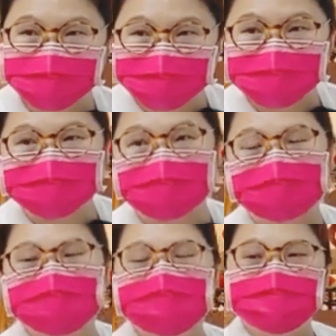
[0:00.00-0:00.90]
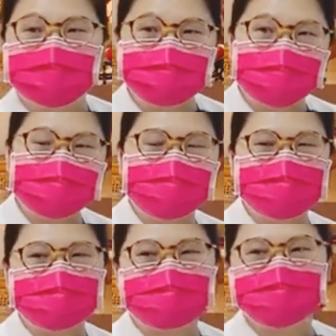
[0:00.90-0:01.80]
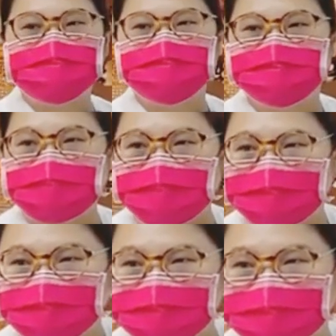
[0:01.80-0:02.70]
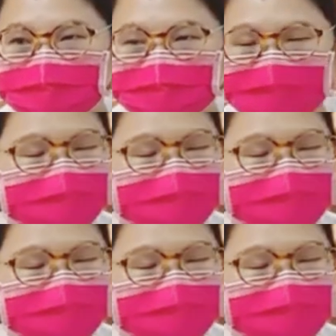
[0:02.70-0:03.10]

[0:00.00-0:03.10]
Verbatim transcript: 再来，呃，忍辱，忍辱，就是